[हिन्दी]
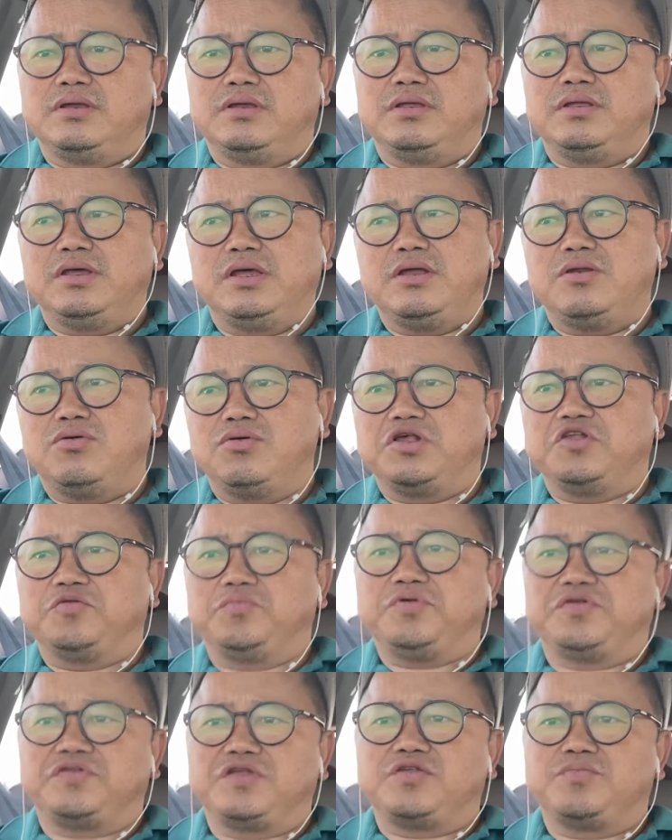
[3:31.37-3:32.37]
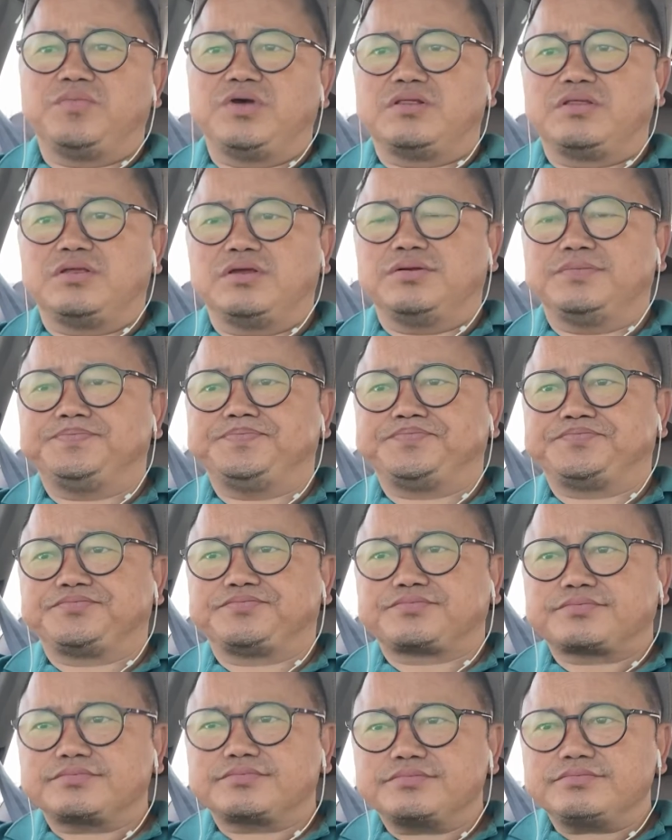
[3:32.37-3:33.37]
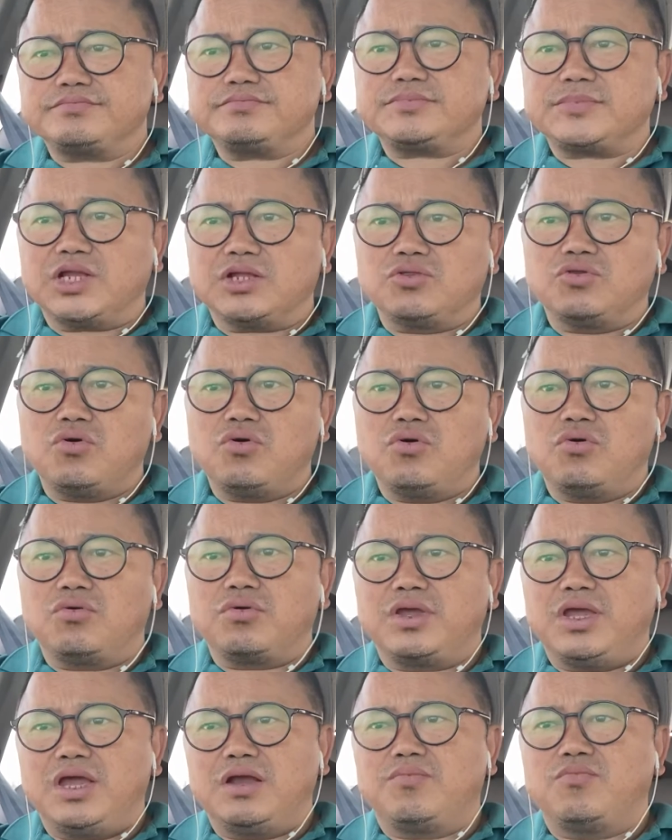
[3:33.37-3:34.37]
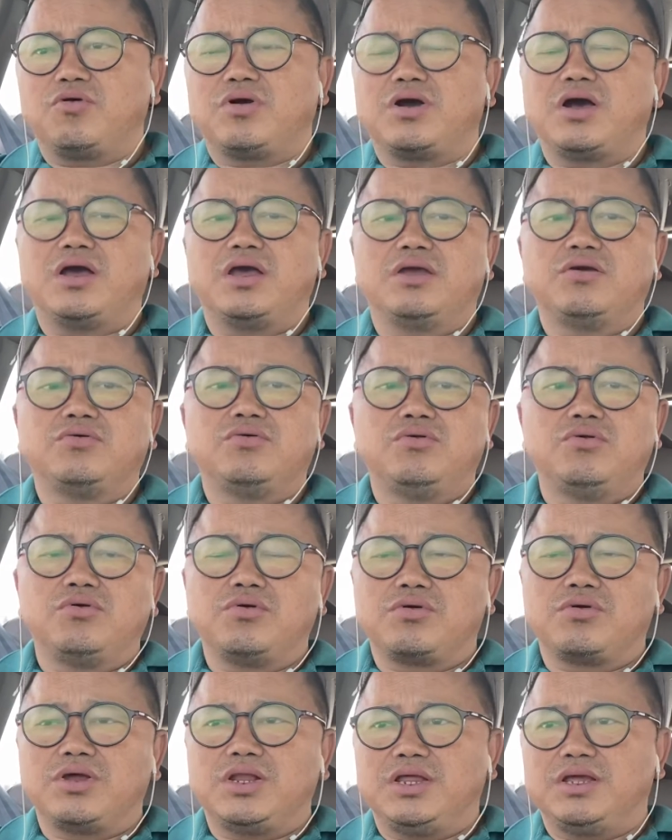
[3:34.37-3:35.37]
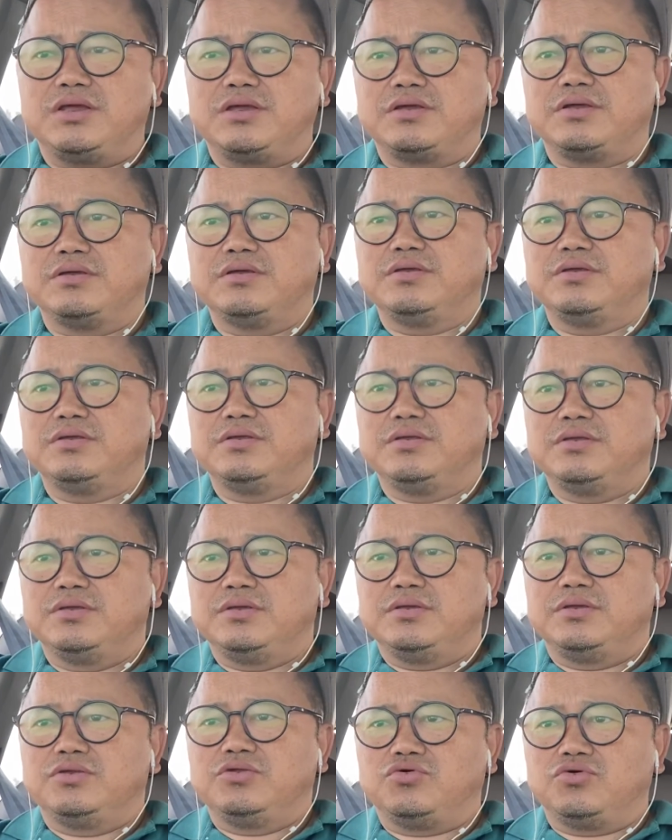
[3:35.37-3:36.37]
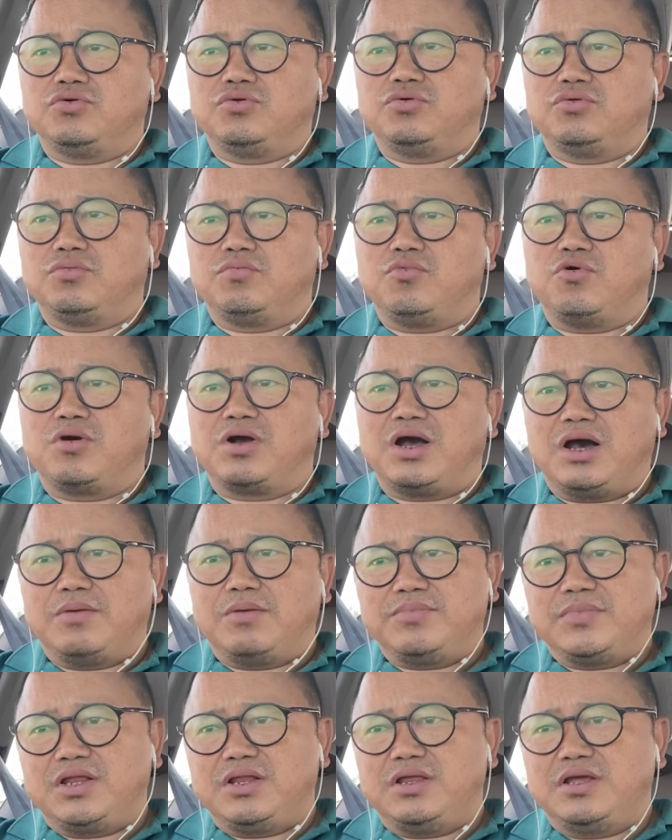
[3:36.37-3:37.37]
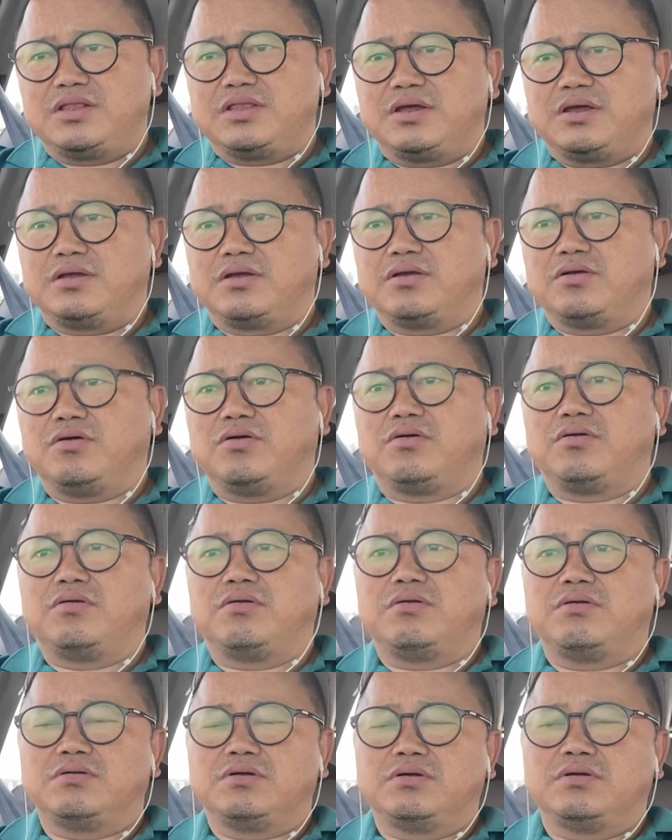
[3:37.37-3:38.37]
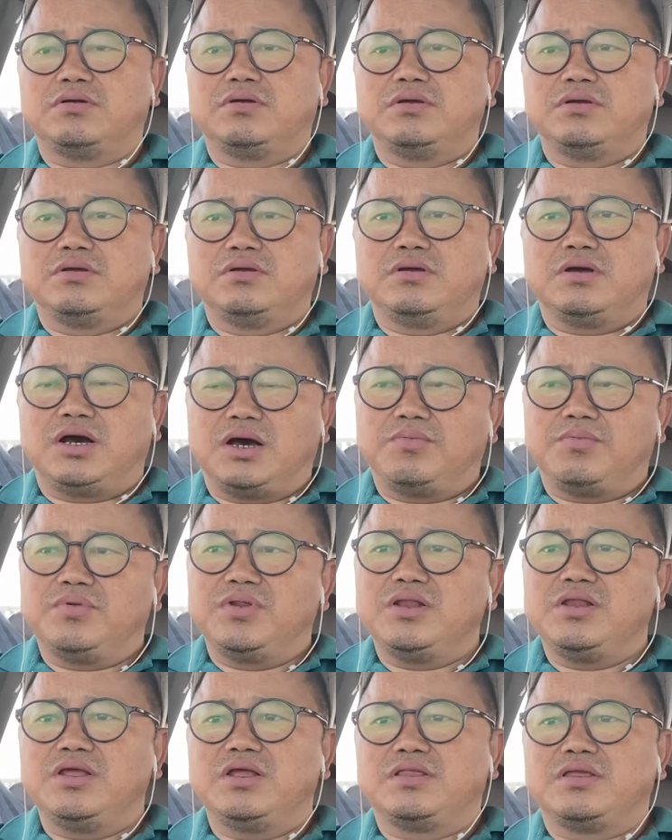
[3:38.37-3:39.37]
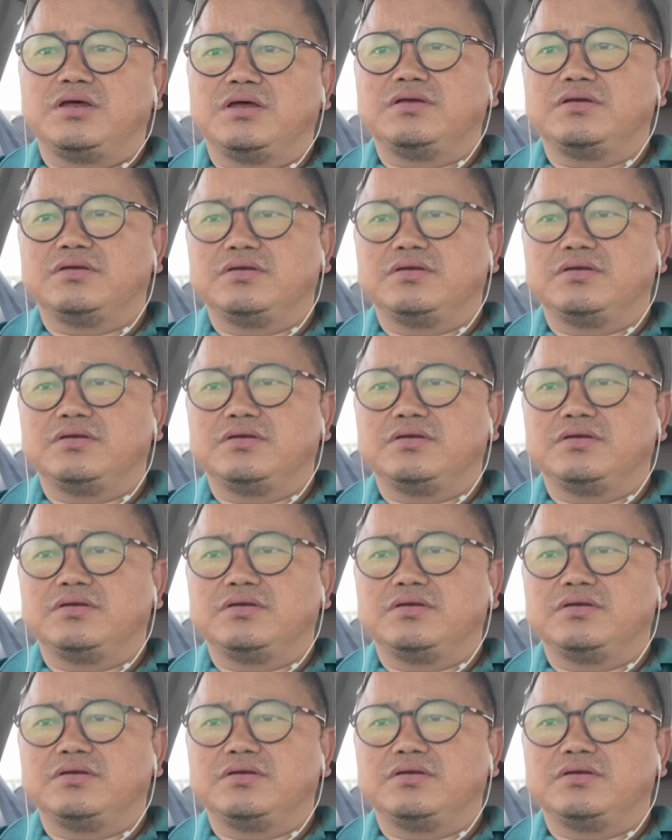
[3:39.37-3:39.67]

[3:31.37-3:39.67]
यही लोग इस बिजनेस में आते हैं तो एक मौका है उन लोगों के लिए जो मौका हमने लिया था और आपने लिया था